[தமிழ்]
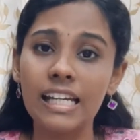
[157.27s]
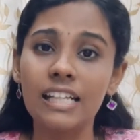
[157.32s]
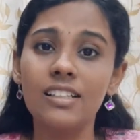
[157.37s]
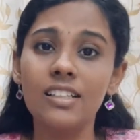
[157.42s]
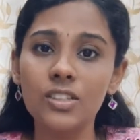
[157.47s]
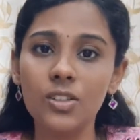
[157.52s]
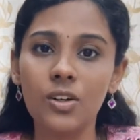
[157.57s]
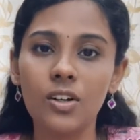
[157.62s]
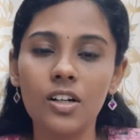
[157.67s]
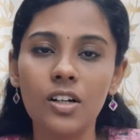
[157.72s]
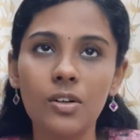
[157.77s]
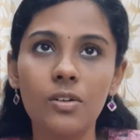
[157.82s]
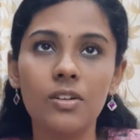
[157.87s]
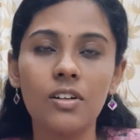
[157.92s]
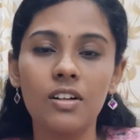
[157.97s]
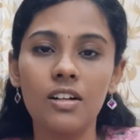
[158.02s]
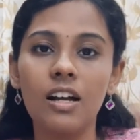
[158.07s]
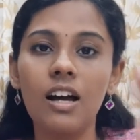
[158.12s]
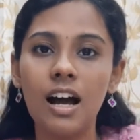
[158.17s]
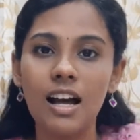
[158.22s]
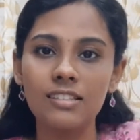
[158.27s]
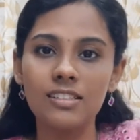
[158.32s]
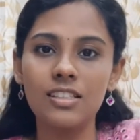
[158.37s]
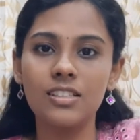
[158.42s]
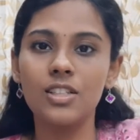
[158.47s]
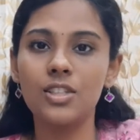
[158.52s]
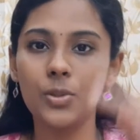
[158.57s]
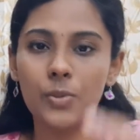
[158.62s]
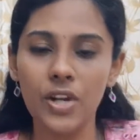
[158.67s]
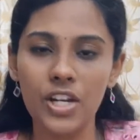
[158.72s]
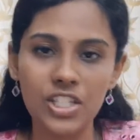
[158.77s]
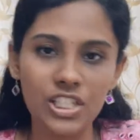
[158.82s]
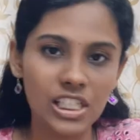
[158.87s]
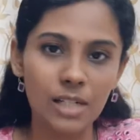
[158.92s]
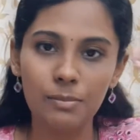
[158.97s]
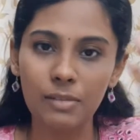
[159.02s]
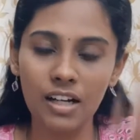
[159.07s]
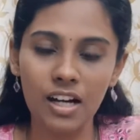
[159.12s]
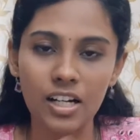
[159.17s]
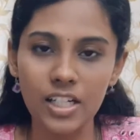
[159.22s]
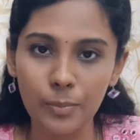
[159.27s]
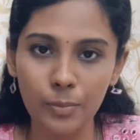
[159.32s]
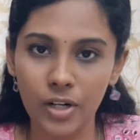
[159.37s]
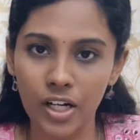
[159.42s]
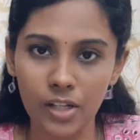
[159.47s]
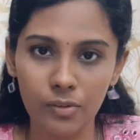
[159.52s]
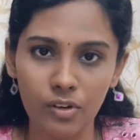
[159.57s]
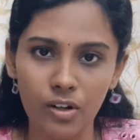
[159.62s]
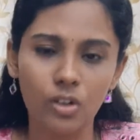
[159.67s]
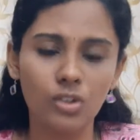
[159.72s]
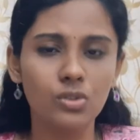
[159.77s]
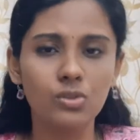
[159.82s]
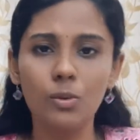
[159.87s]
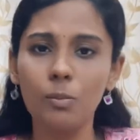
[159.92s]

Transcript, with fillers: இது சுரக்கணும்னா அந்த சுச்சுவேஷன் நம்ம கண்ணு முன்னாடி வரணும்